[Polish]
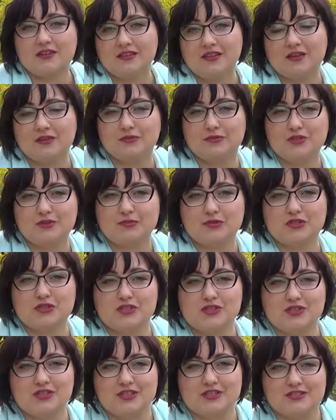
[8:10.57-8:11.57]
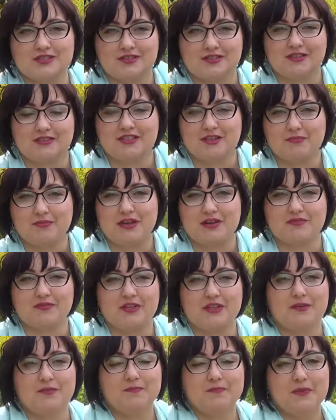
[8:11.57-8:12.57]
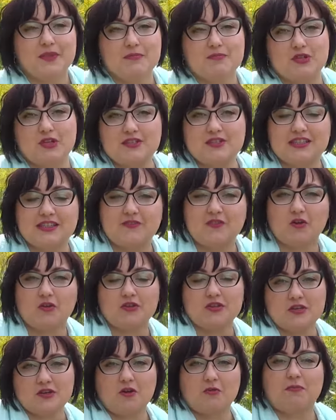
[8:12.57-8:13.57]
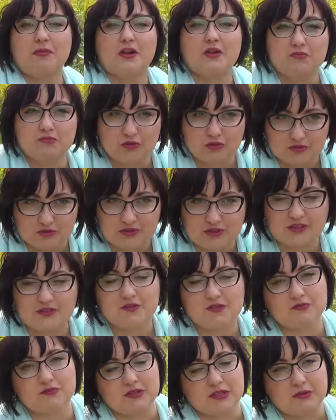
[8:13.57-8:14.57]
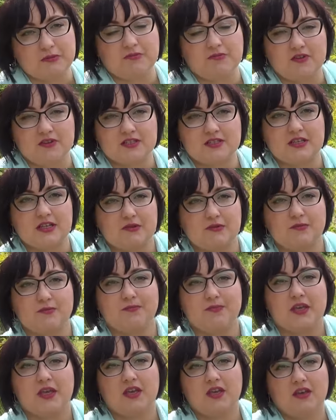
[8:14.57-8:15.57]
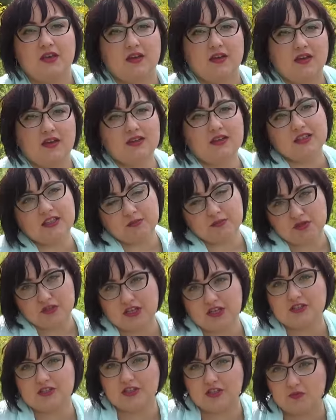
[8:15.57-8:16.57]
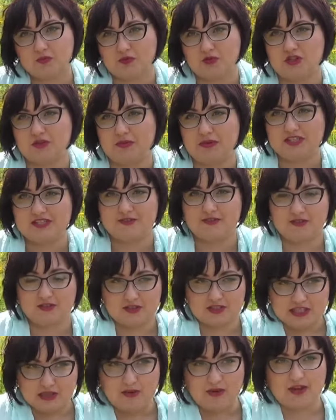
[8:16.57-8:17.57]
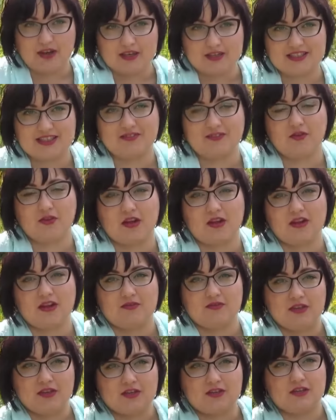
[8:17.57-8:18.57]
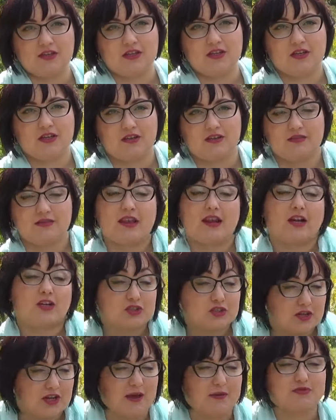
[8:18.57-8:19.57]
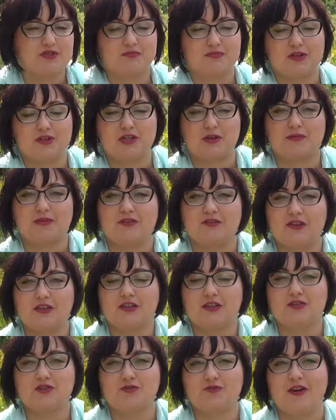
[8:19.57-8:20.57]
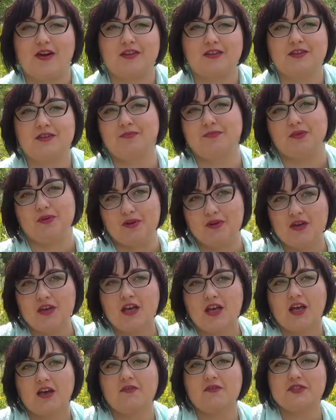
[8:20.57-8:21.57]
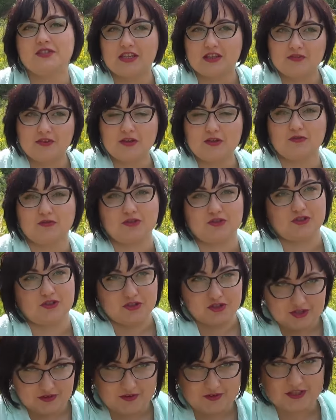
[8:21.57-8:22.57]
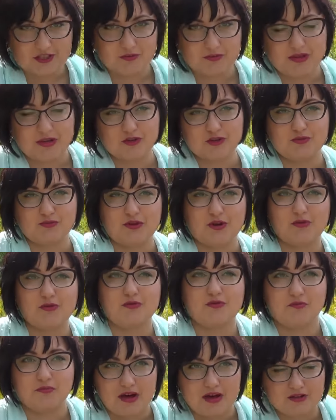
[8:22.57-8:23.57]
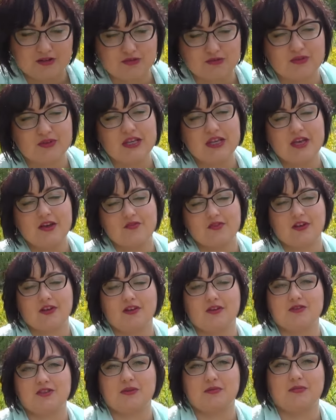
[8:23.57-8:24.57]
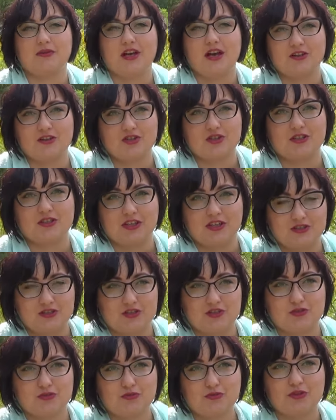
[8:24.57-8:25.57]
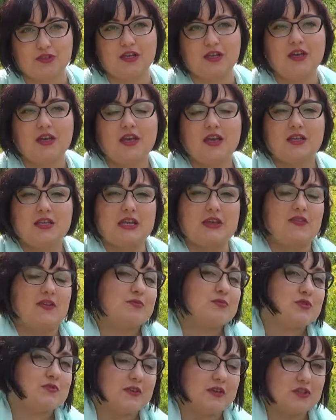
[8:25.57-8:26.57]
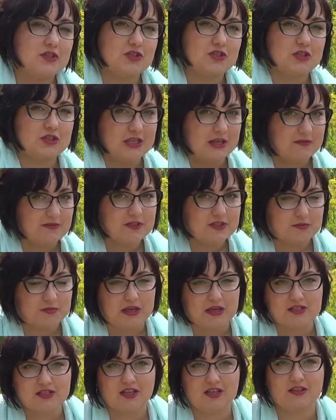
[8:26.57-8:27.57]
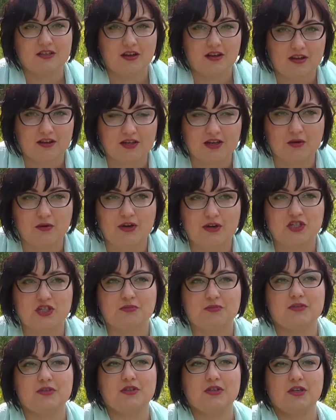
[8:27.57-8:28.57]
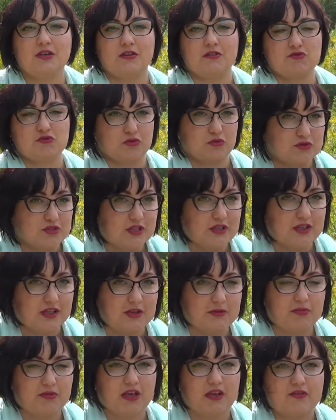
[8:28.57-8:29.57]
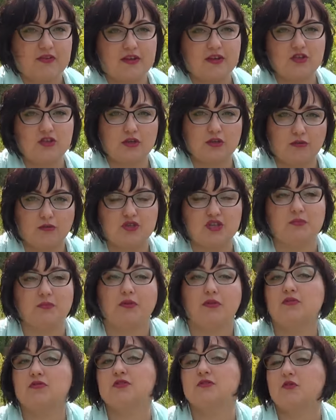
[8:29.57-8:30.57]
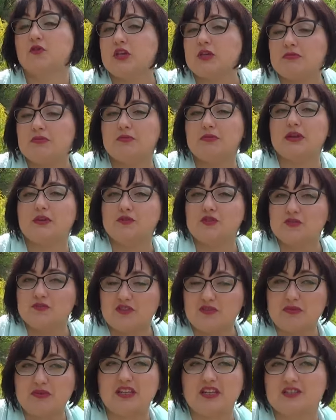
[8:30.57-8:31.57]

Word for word: Rydla, który przecież jest tak naprawdę przedstawiony jako pan młody w słynnym weselu. Ale ta przyjaźń też, proszę Państwa, została nastawiona na wielki, narażona, przepraszam, na wielki szwank po wystawieniu w 1901 roku w marcu w krakowskim teatrze tejże sztuki. Nie wiem, czy wiecie, że sam Wyspiański nalegał, ażeby w sztuce tej pojawiali się ludzie pod swoimi prawdziwymi